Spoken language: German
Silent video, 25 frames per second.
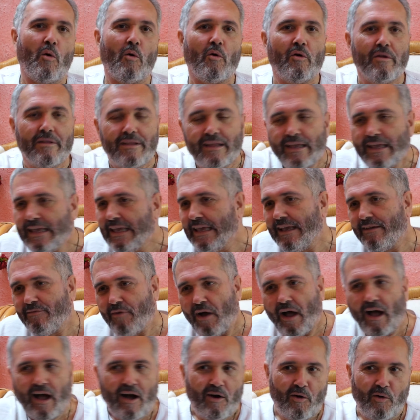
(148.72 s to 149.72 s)
Und ich
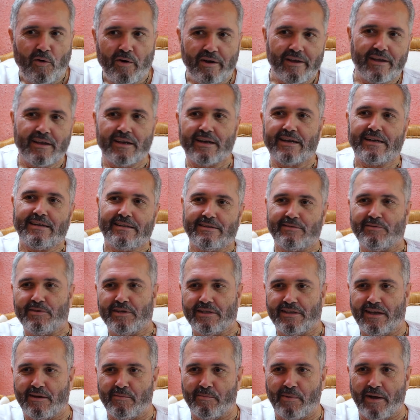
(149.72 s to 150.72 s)
war auch
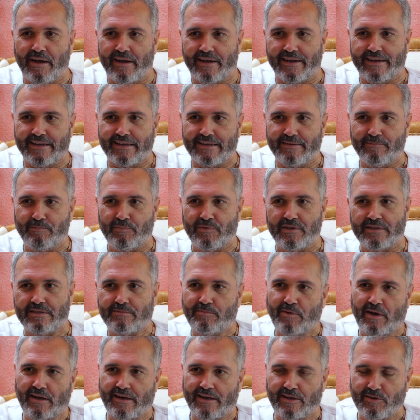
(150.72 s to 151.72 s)
irgendwie dabei.
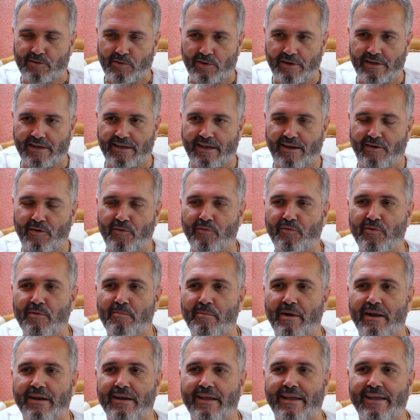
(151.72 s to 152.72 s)
Das war natürlich auch für
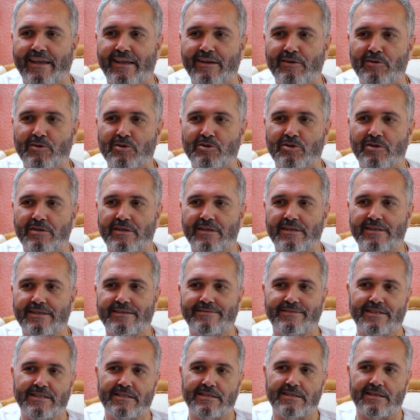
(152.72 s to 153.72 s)
mein Ego schon eine
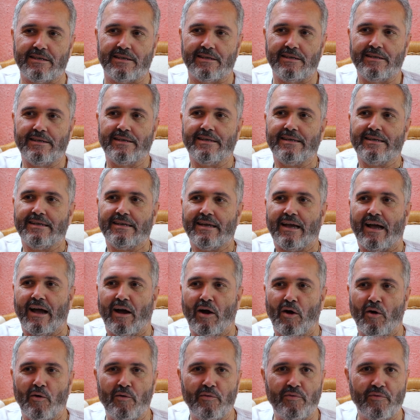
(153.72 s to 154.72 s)
gewisse
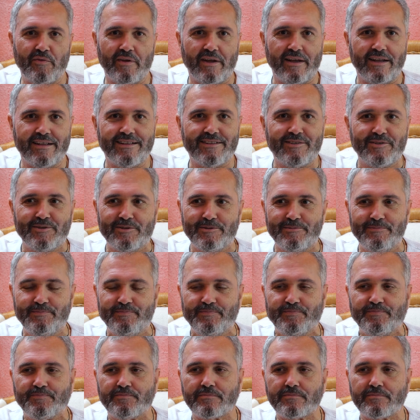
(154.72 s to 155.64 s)
Aufwertung.